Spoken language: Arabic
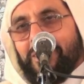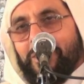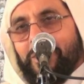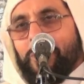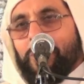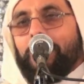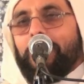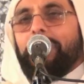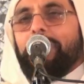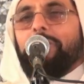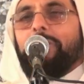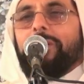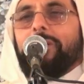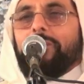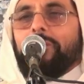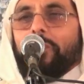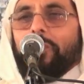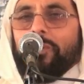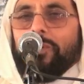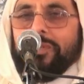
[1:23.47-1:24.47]
يريد أن
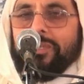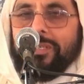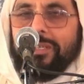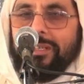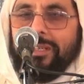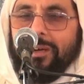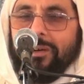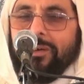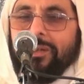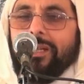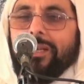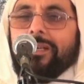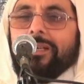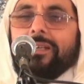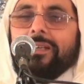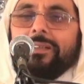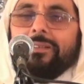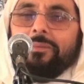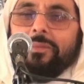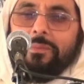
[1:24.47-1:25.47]
يدخل الجنة
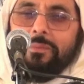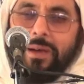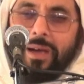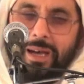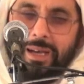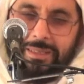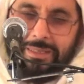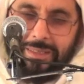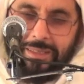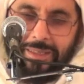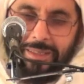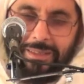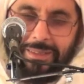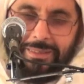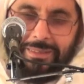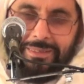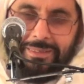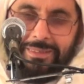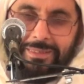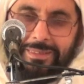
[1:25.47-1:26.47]
ولكن بالمعاصي
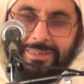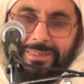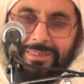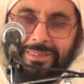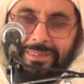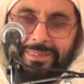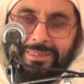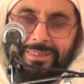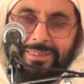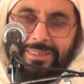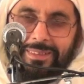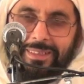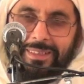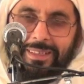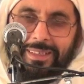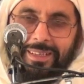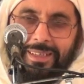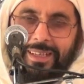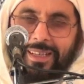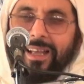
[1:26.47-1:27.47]

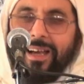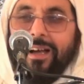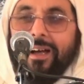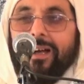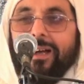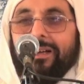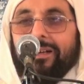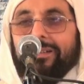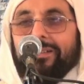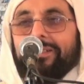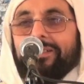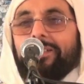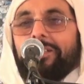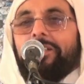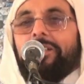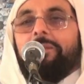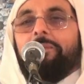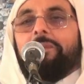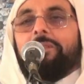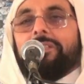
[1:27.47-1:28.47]
لا
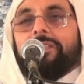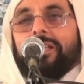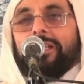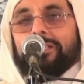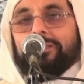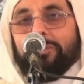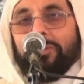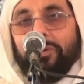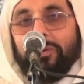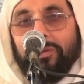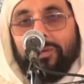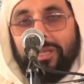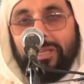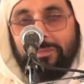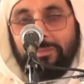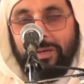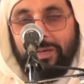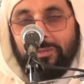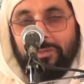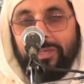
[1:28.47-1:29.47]
النبي صلى الله عليه وسلم يقول
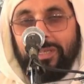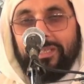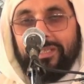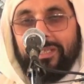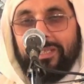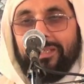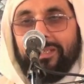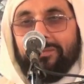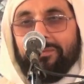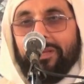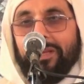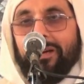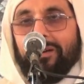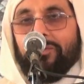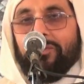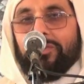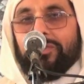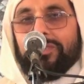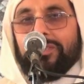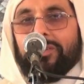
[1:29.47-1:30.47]
اضمنوا لي ستا من
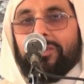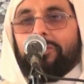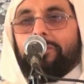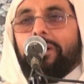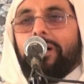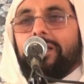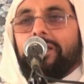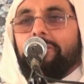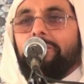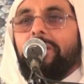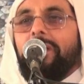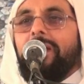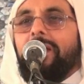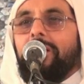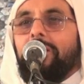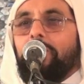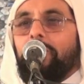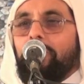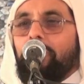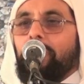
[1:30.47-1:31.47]
انفسكم اضمن
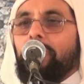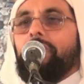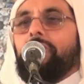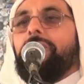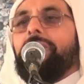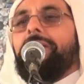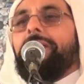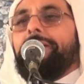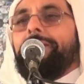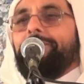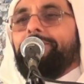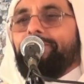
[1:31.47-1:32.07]
لكم الجنه